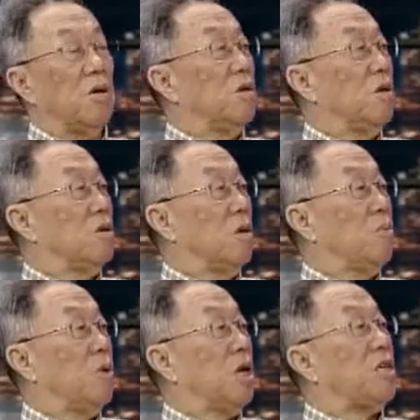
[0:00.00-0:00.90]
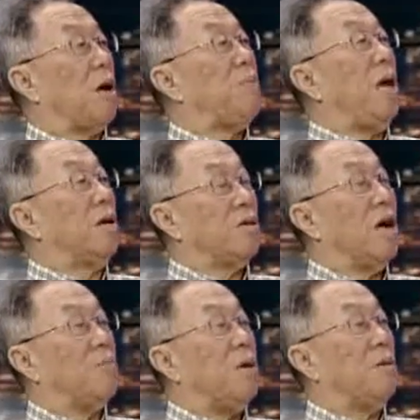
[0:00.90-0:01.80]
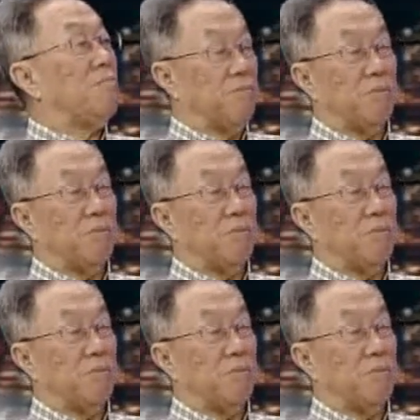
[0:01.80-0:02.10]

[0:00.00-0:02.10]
敲诈。又不是诈骗，诈